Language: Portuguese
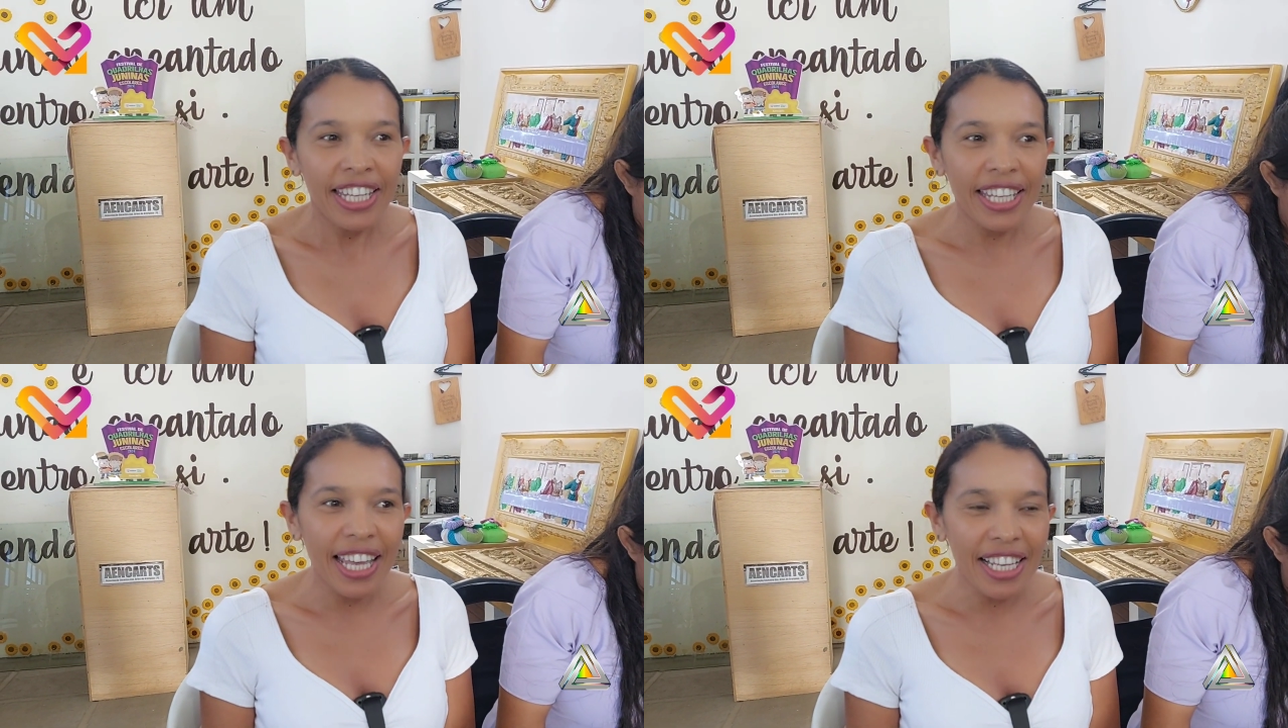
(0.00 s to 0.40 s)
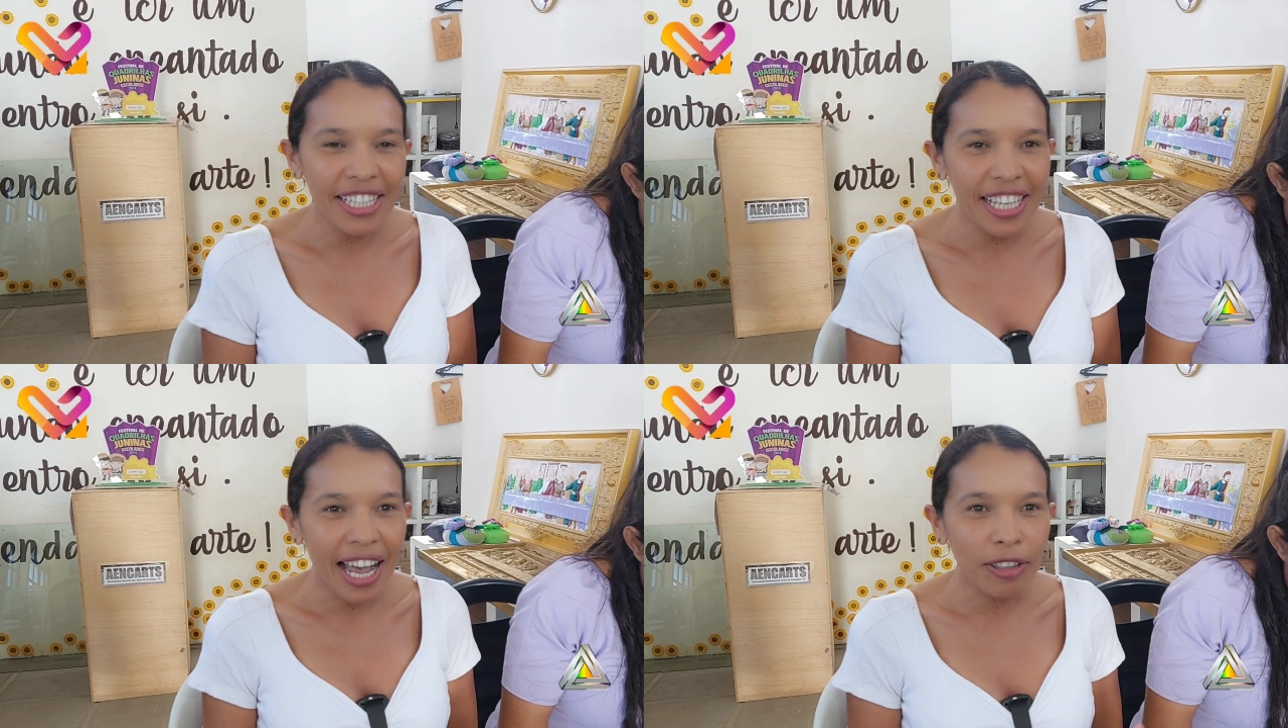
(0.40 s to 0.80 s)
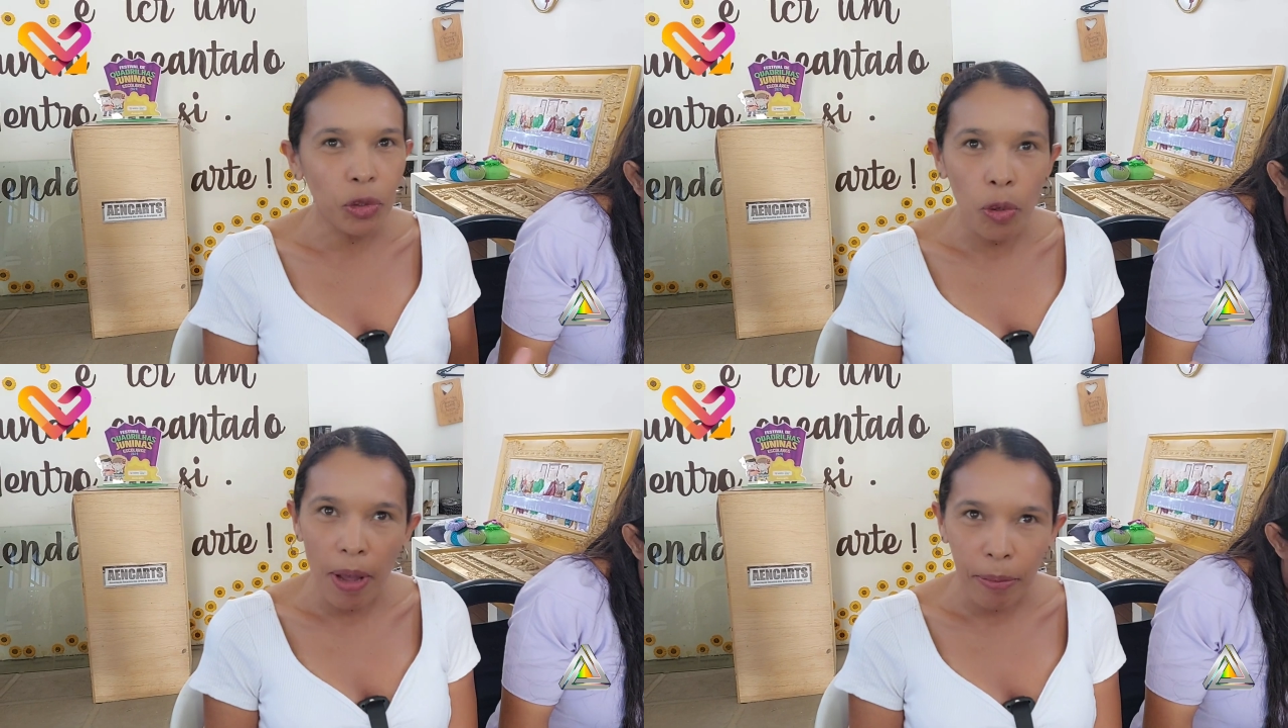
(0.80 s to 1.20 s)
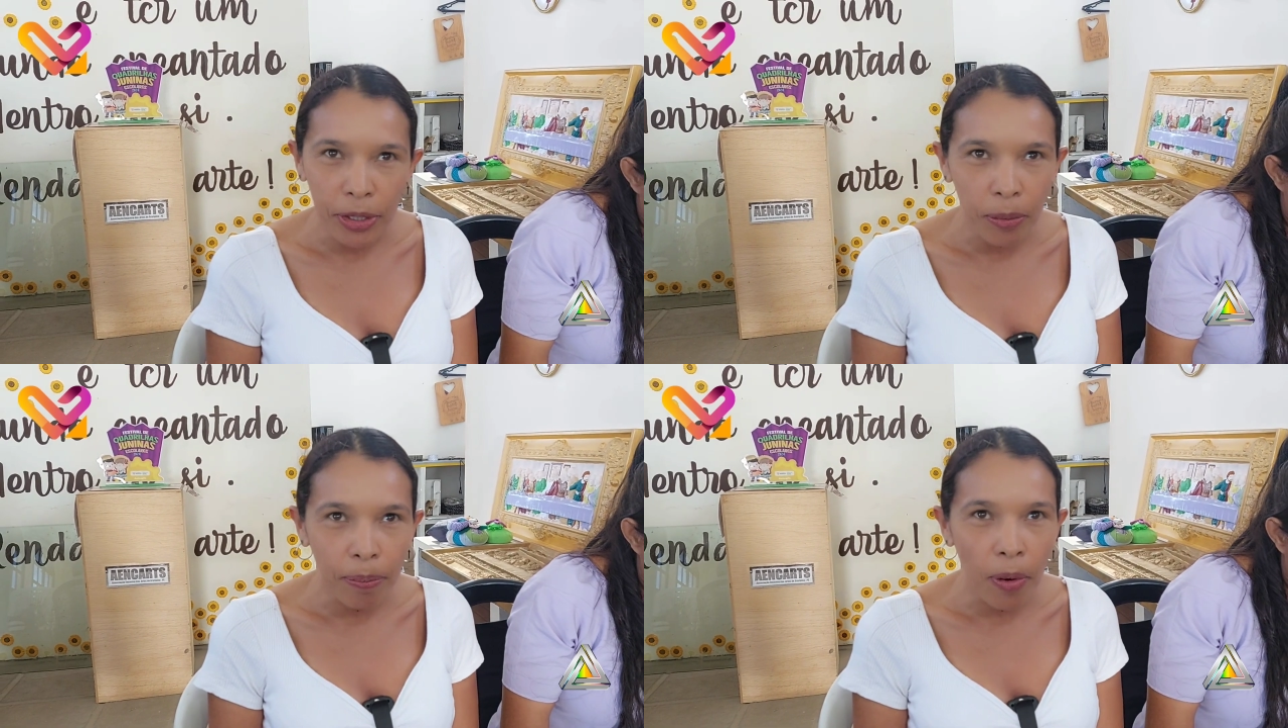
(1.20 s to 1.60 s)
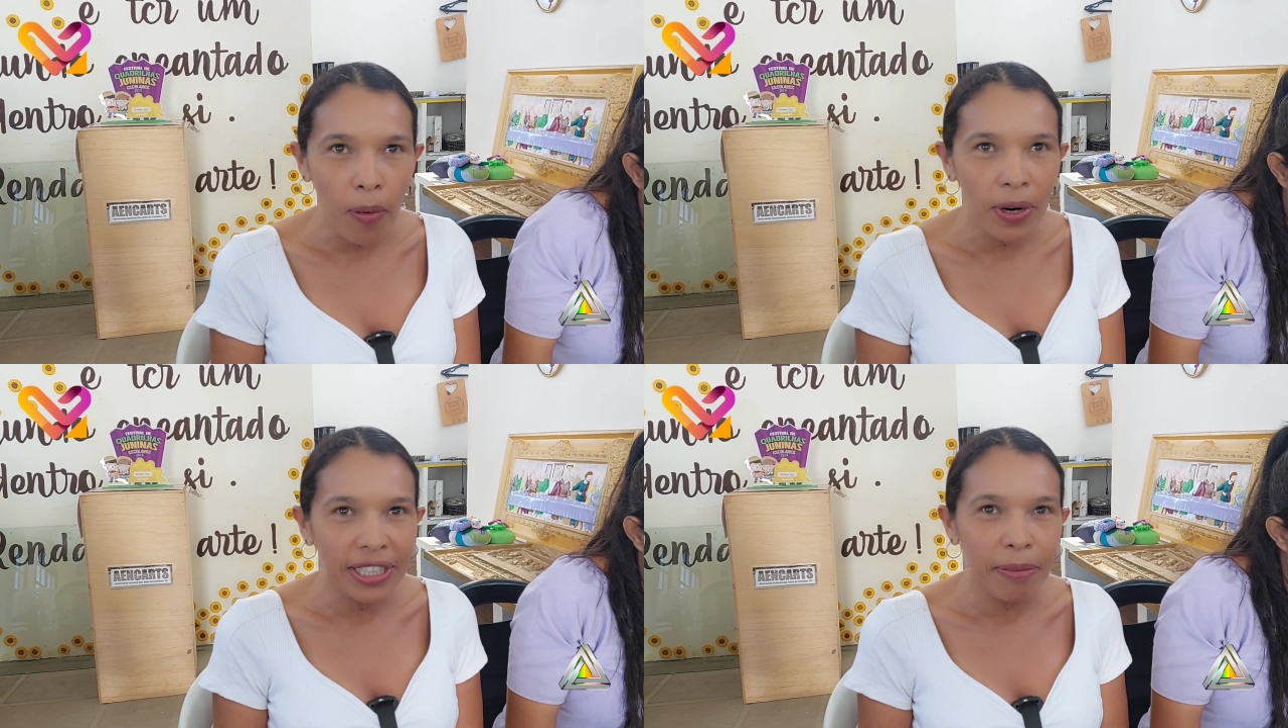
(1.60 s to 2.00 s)
E assim, a turma é muito
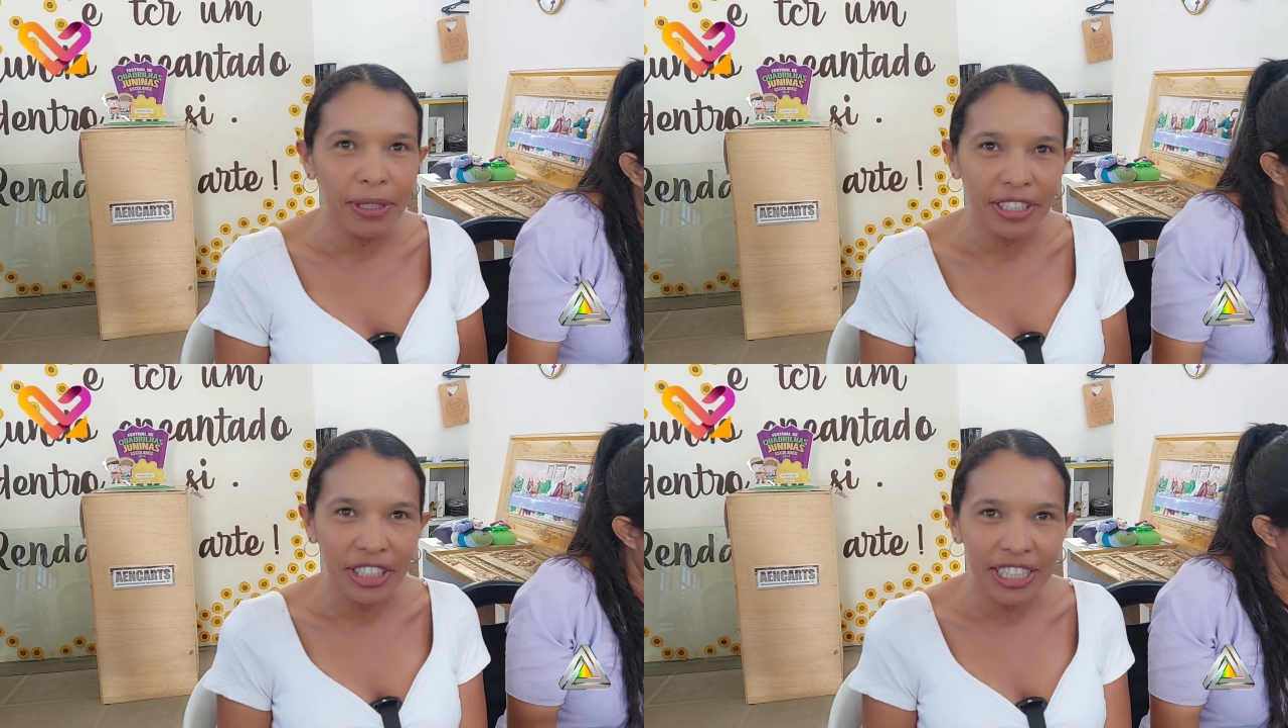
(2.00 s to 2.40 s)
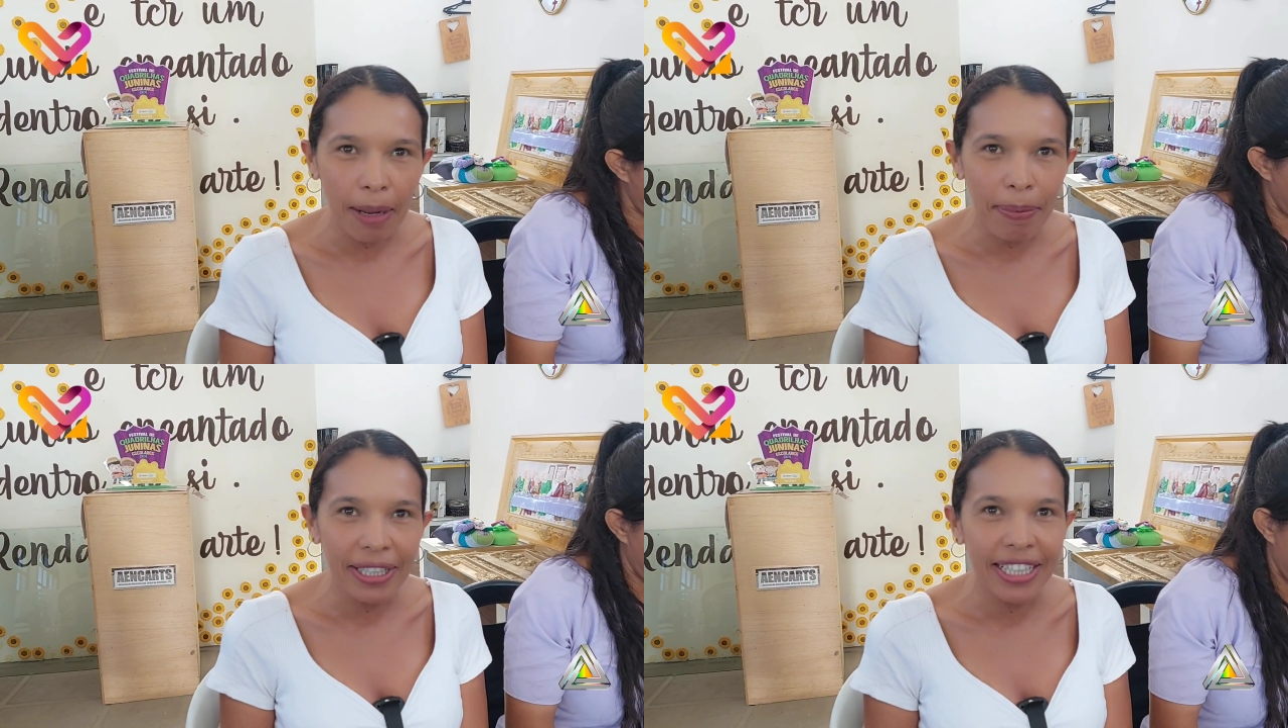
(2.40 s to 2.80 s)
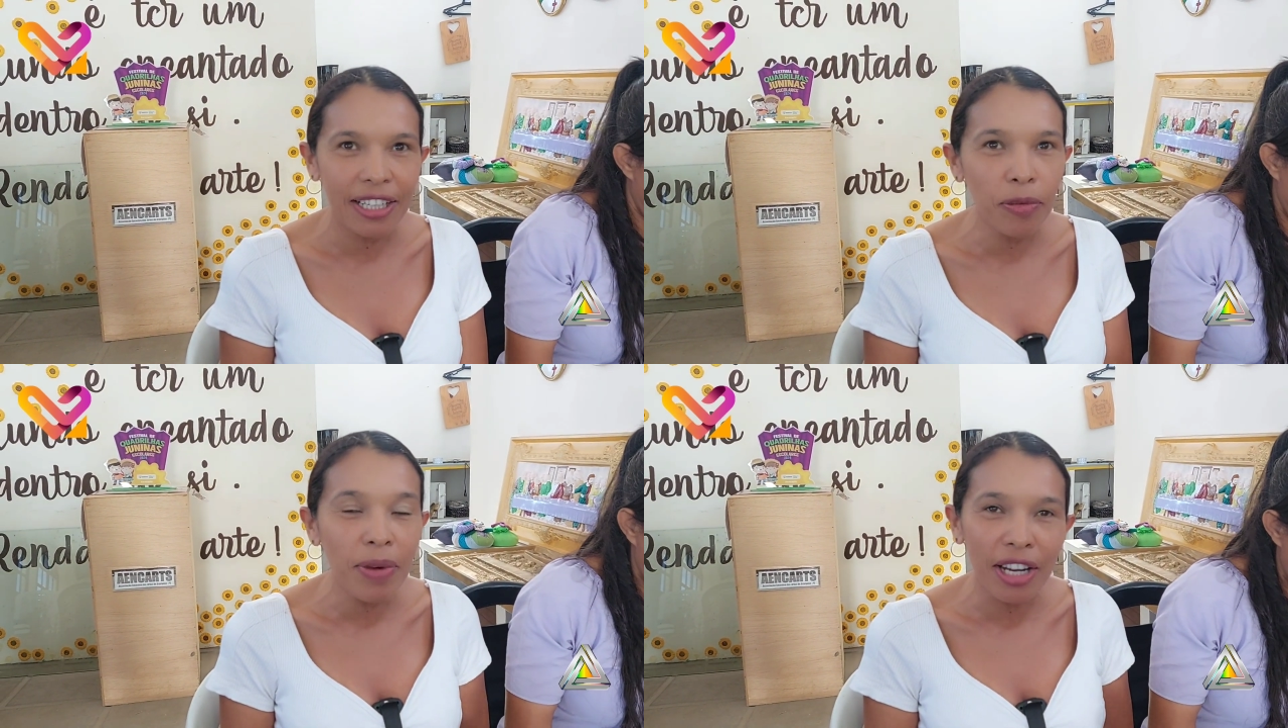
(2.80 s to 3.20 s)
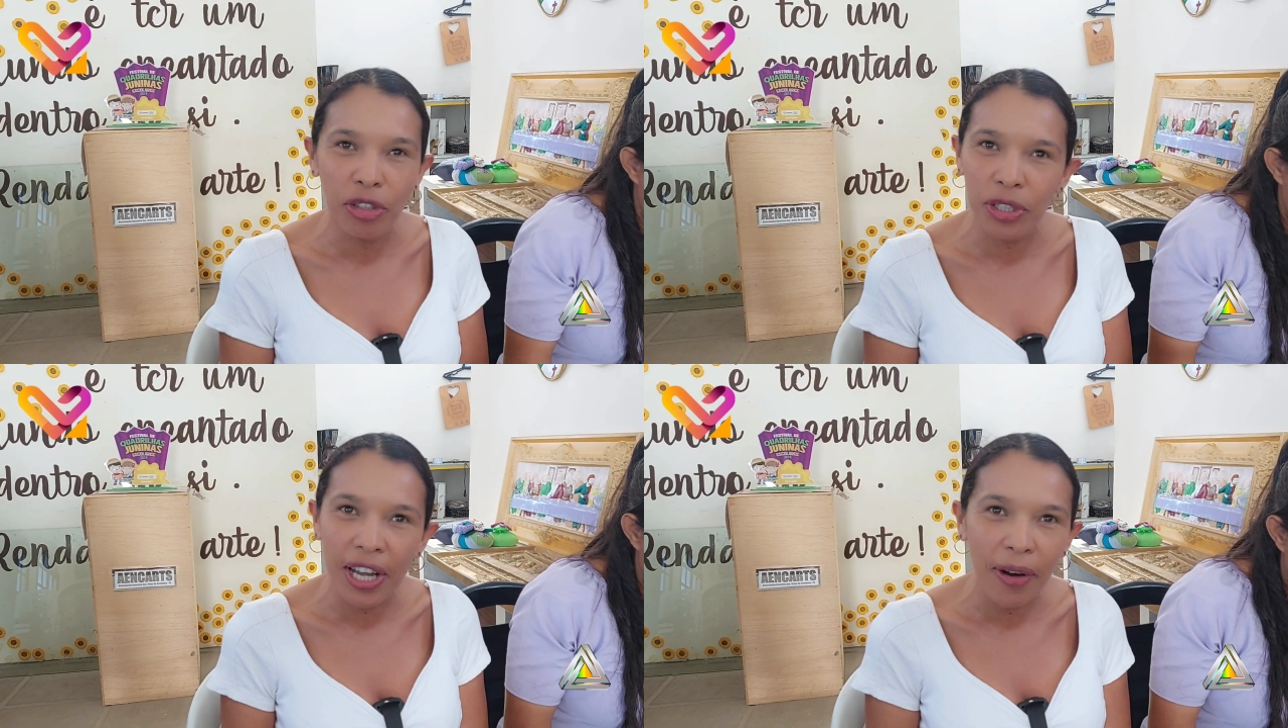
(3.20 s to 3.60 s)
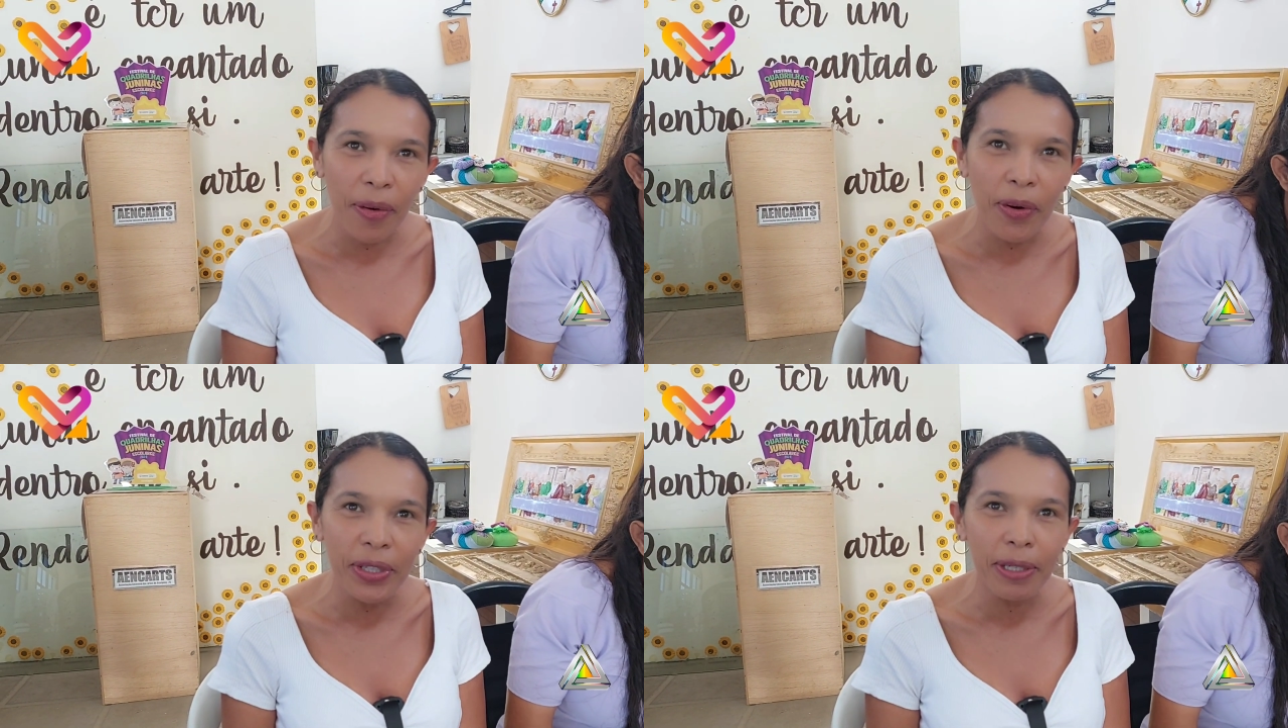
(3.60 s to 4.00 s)
boa, tem muita gente aprendendo, uma ajuda a
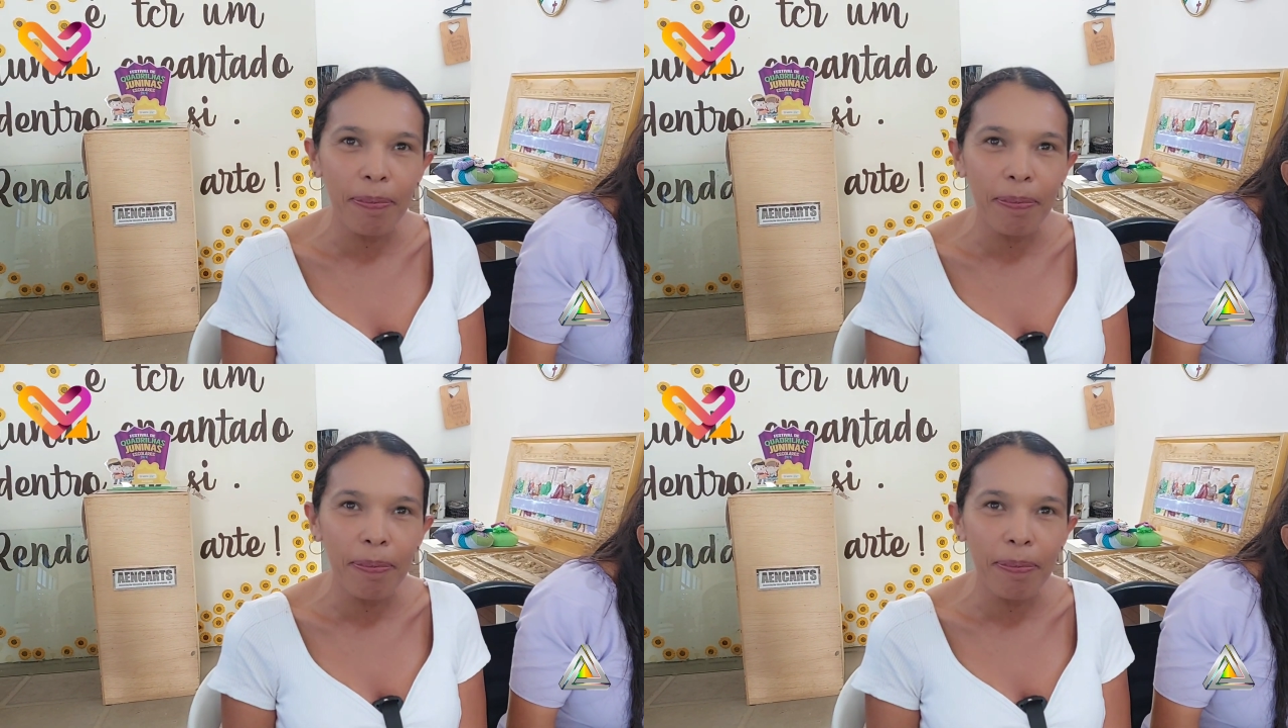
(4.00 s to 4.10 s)
outra.